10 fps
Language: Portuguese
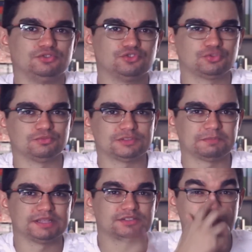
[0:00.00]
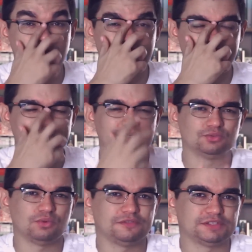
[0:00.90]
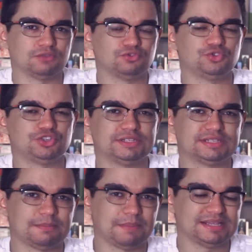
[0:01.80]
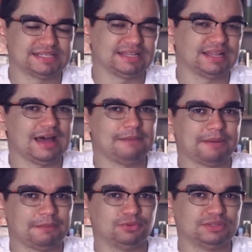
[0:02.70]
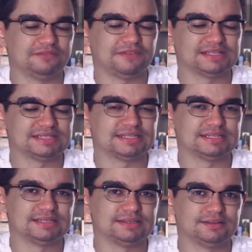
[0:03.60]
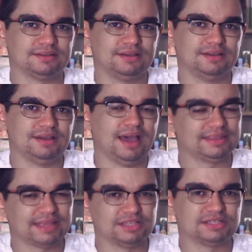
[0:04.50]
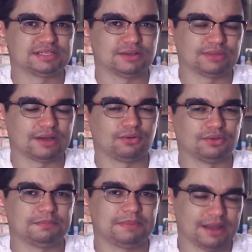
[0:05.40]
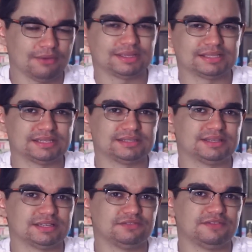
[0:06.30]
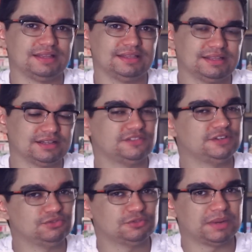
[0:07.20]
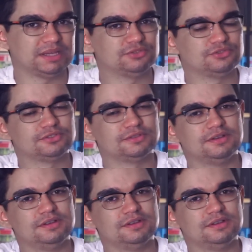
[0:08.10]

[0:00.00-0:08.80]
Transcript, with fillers: e os últimos presos estão aguardando um oficial de justiça aparecer lá para poder fazer a interdição da colônia penal que está sendo desativada e transferir os presos